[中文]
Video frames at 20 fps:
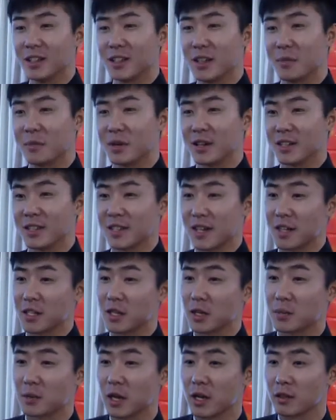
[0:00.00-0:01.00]
那么在
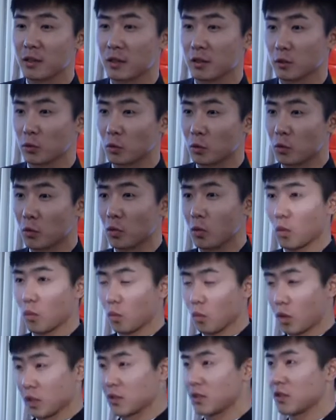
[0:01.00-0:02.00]
这边呢，通过
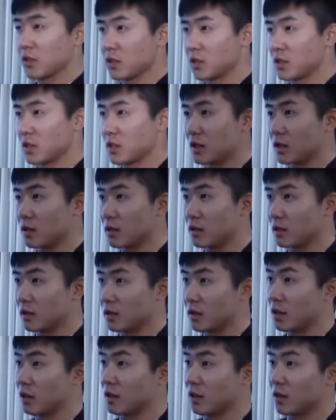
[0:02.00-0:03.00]
我自己
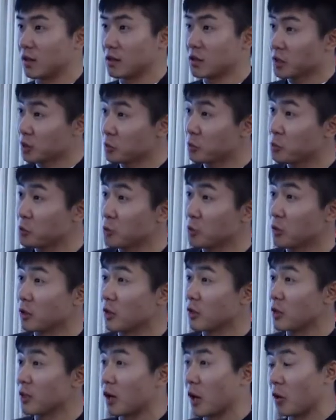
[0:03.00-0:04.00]
的京剧，
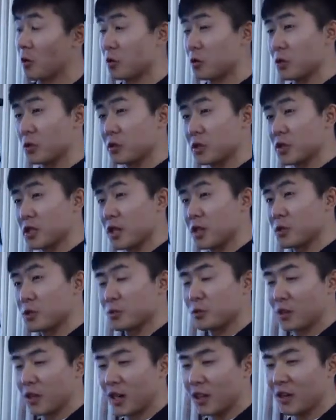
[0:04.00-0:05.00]
然后又接
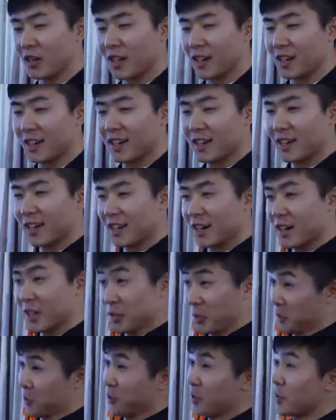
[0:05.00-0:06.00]
触到了呃
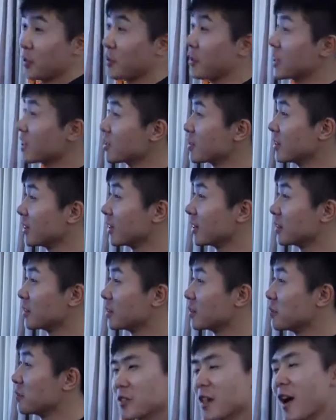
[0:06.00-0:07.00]
纽约丽园社。
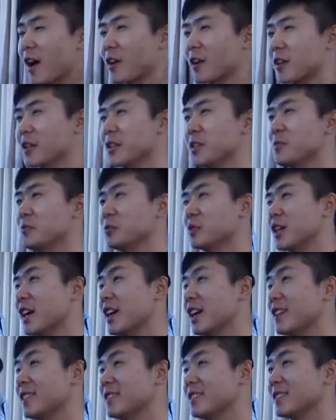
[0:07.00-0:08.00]
在二零一五
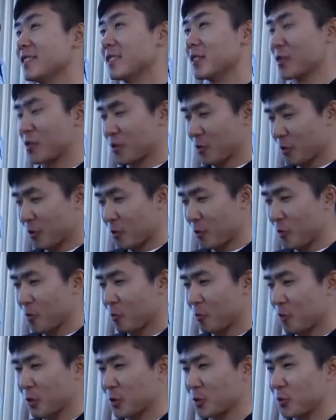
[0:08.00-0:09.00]
年的时候，
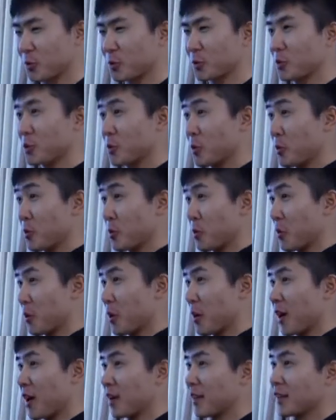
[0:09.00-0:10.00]
我从纽
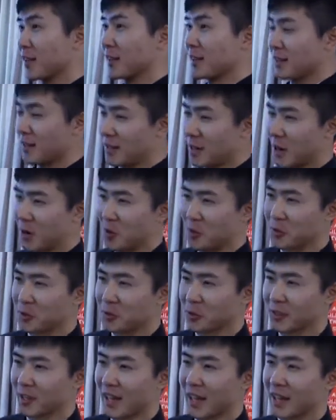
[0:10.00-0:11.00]
约，然
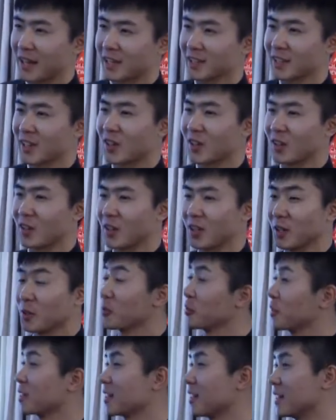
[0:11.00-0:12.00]
后来到了
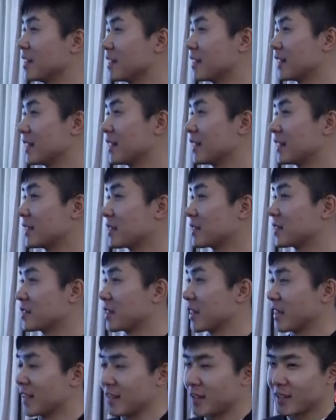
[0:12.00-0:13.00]
洛杉矶
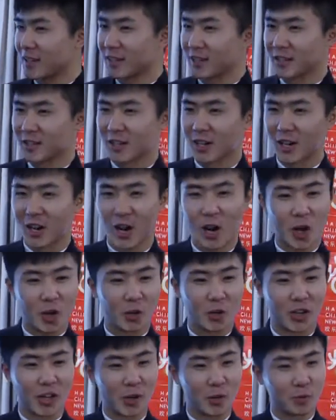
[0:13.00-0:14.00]
这一个
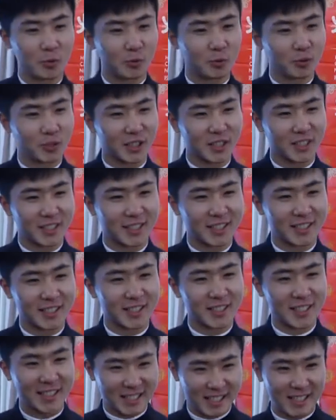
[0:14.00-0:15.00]
好莱坞的
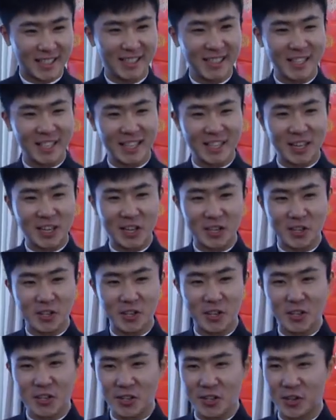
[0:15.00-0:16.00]
基地，也
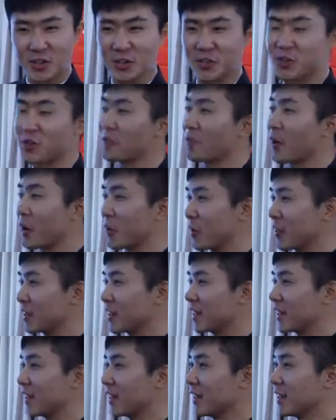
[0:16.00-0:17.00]
是影视发源
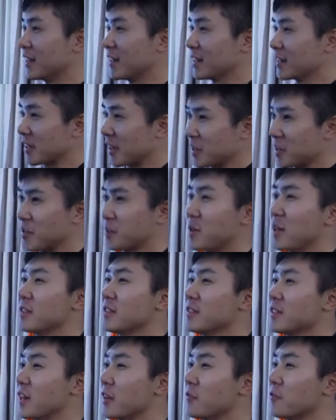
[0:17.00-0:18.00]
地。在这边
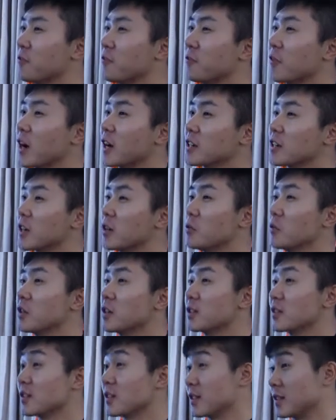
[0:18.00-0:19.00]
想发展
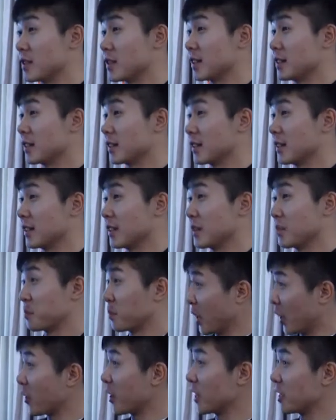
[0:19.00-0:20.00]
我自己的
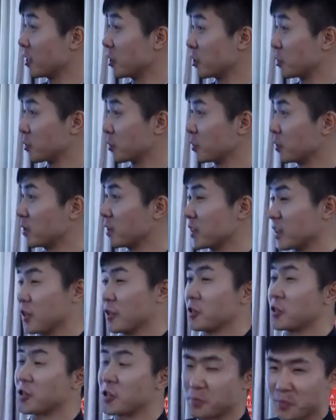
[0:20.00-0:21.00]
表演艺术，
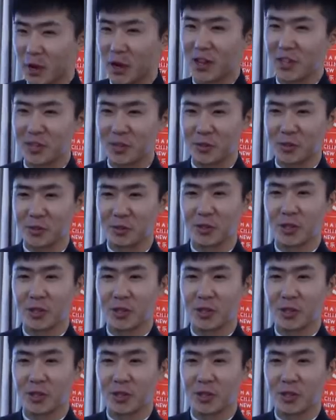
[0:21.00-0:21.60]
影视表演艺术。